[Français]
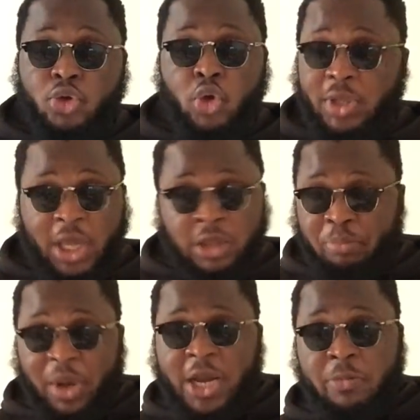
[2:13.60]
ne
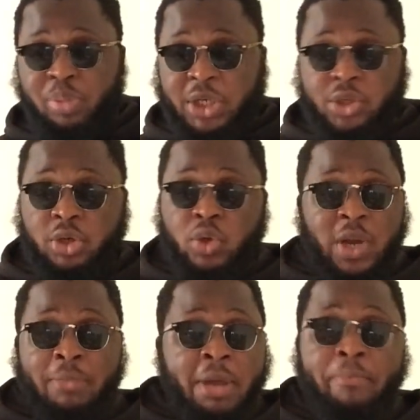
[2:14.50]
traitent pas les personnes de
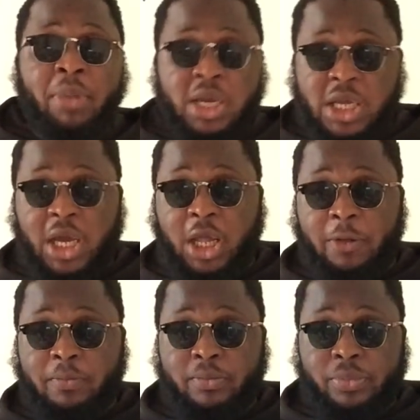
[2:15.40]
la même manière.
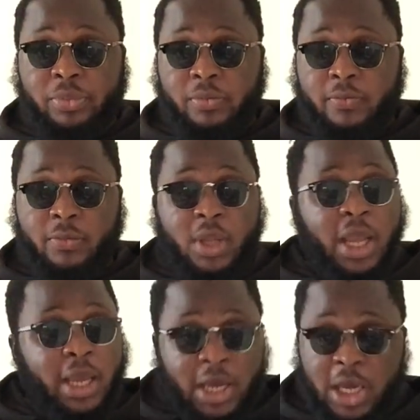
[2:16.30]

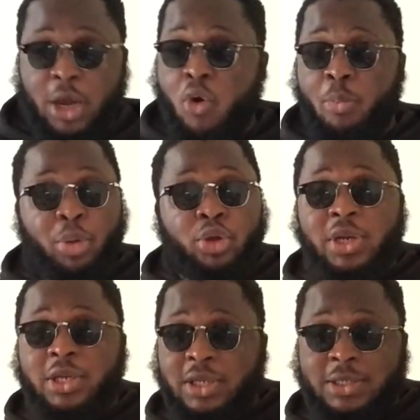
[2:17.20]
Et on peut
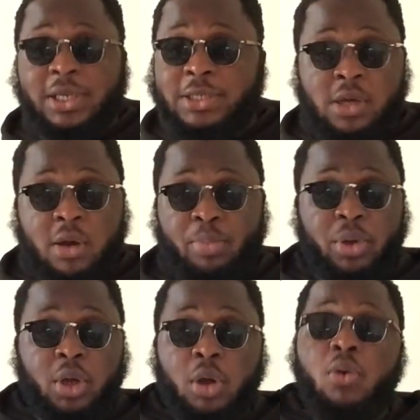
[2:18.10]
donner des exemples
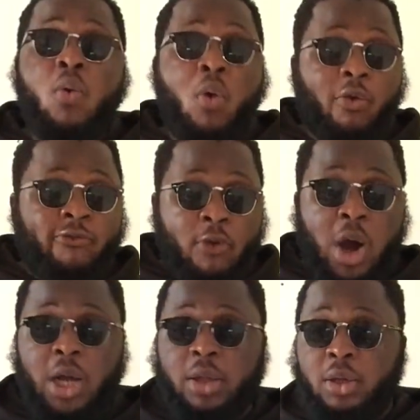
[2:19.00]
où on
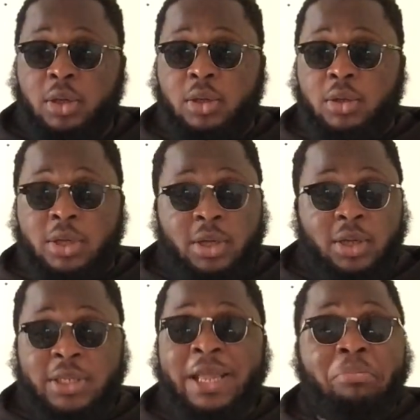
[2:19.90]
voit
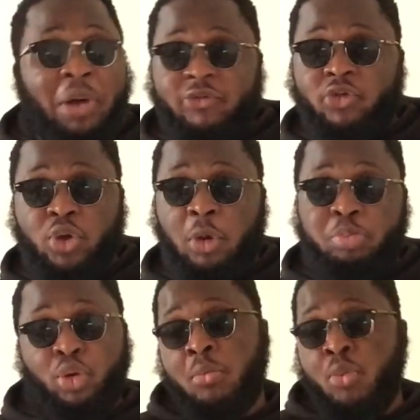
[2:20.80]
euh, des bavures
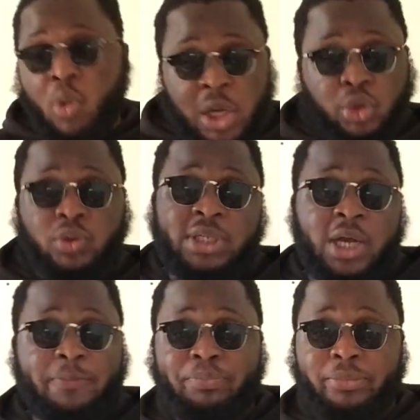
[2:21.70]
pour moins que
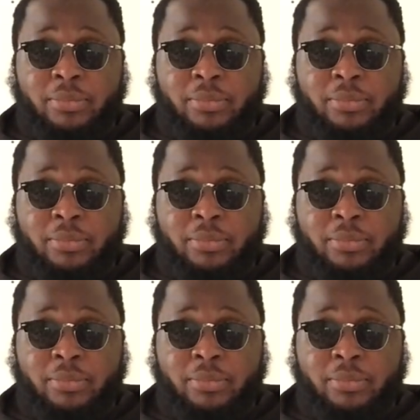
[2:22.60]
ça,